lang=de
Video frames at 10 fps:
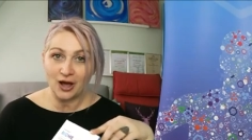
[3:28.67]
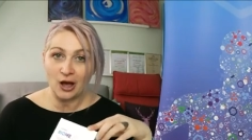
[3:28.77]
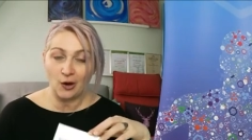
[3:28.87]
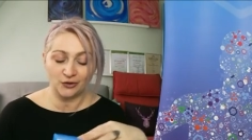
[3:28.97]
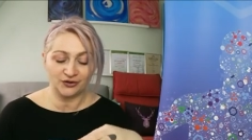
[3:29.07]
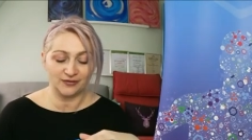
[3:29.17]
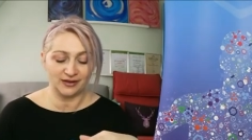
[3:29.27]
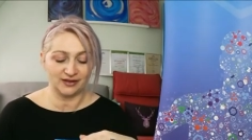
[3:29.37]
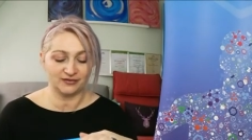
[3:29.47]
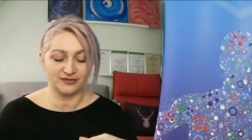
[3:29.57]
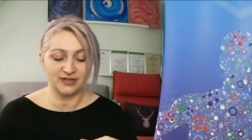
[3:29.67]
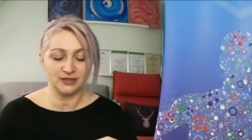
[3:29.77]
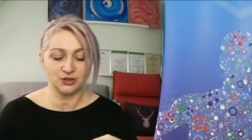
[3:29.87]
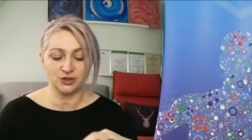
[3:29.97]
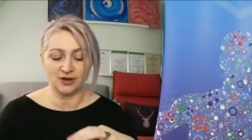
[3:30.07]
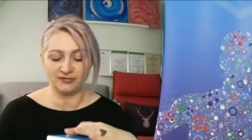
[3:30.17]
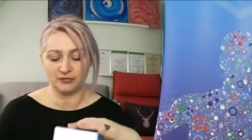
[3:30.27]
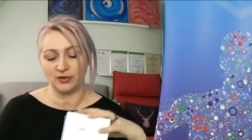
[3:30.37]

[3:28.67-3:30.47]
aus wirklich vielen Stoffen.